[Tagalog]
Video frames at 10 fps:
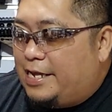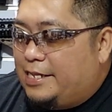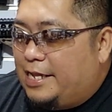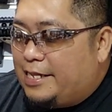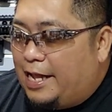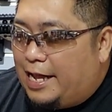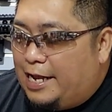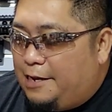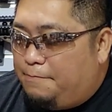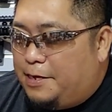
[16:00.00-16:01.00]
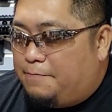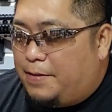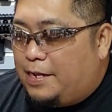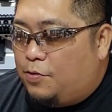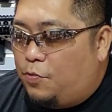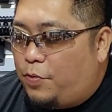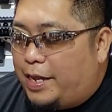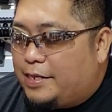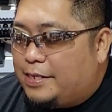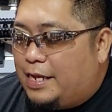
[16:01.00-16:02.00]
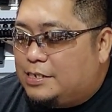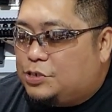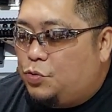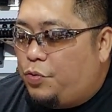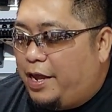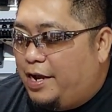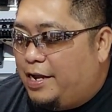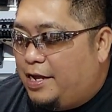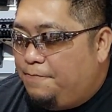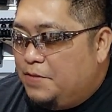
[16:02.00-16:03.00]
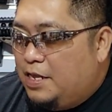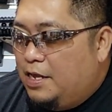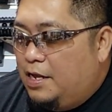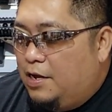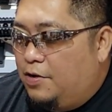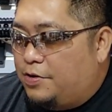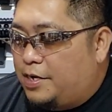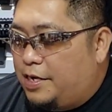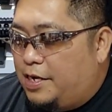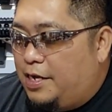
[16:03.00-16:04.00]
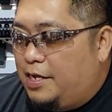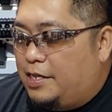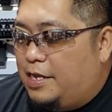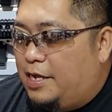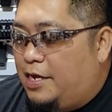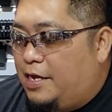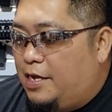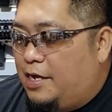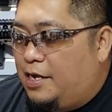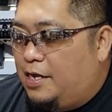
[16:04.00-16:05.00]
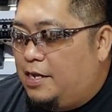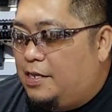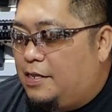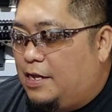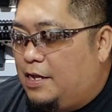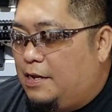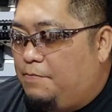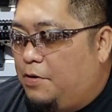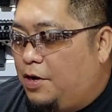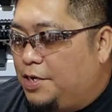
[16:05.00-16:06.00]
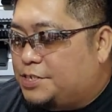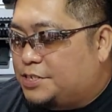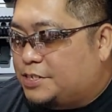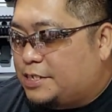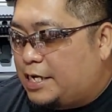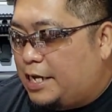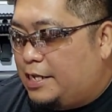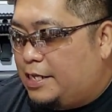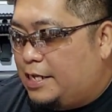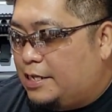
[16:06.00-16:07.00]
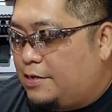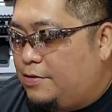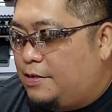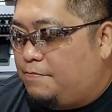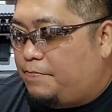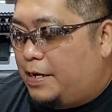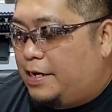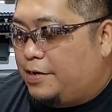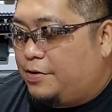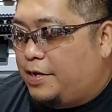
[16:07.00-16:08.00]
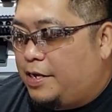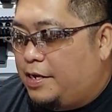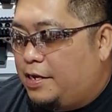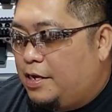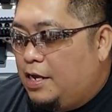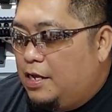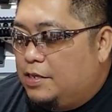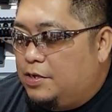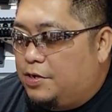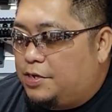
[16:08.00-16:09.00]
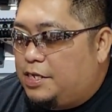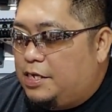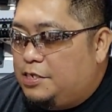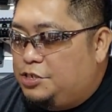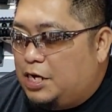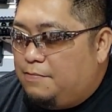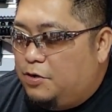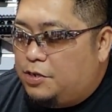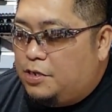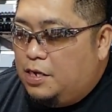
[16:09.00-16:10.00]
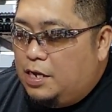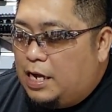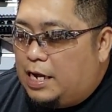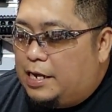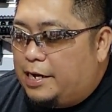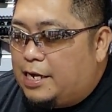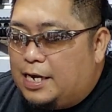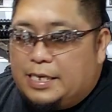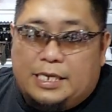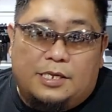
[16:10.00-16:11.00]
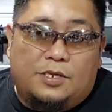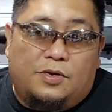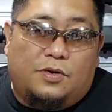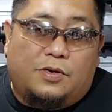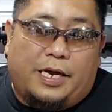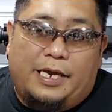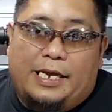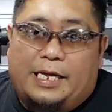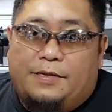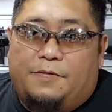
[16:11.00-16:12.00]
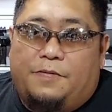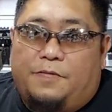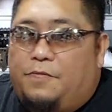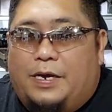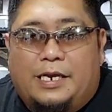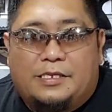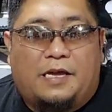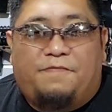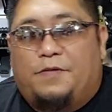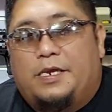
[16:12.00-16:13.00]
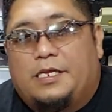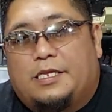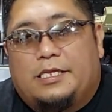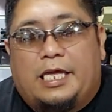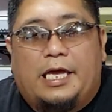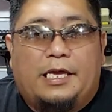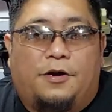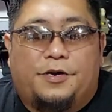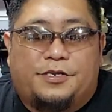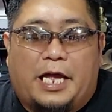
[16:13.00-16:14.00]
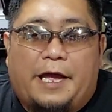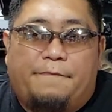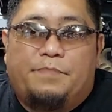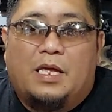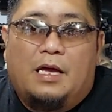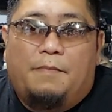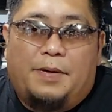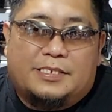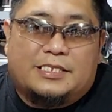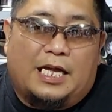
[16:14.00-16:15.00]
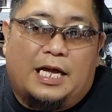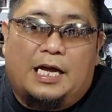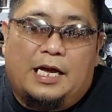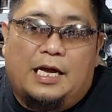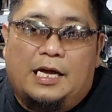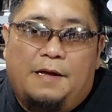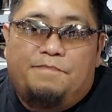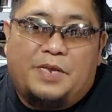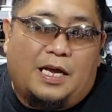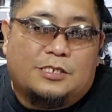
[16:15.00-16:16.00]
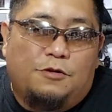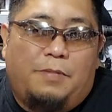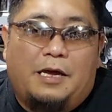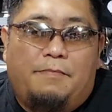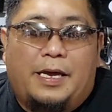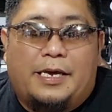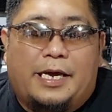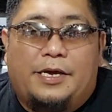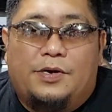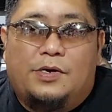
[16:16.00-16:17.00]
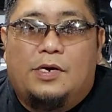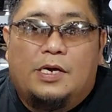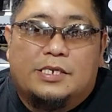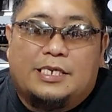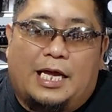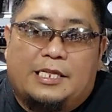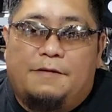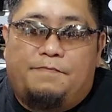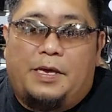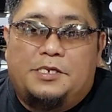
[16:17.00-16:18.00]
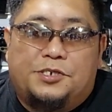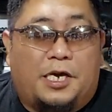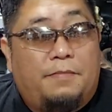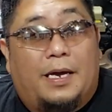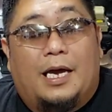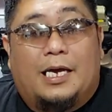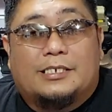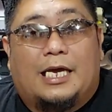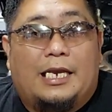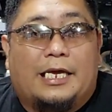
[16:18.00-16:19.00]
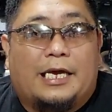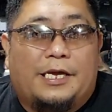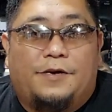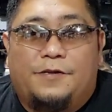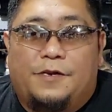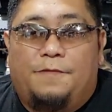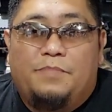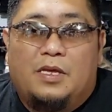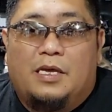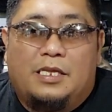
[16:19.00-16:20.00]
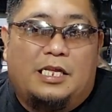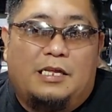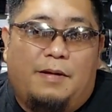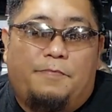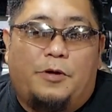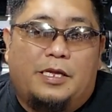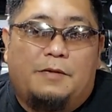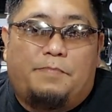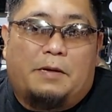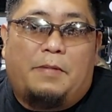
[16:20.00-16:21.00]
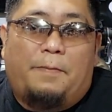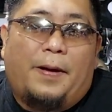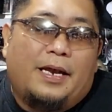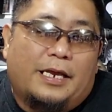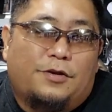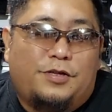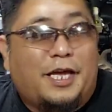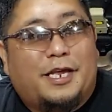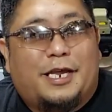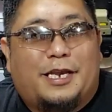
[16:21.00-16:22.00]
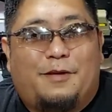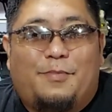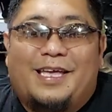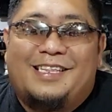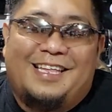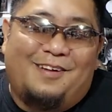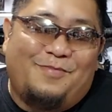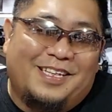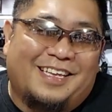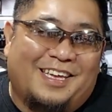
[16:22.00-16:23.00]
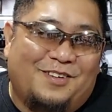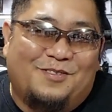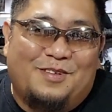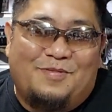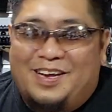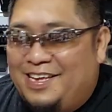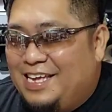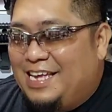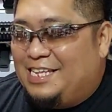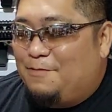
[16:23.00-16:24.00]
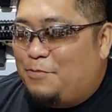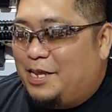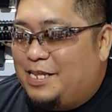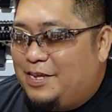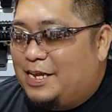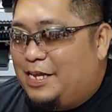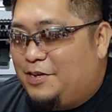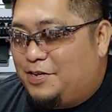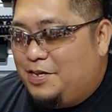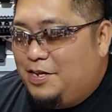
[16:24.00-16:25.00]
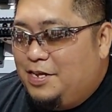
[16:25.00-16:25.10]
Gandang tanghali, big man. Wendell Suela. Okay, then, uh, boss, kailan ulit palaro? Hehe, Nordi Jamon. Uh, regarding nung kung kailan, walang definite day or time. Basta nakasubaybay kayo sa ating page, eh makakasali kayo, no? Hindi naman pwedeng pag may palaro na ire-remind namin kayo, 'di ba? Hindi pwedeng ganun.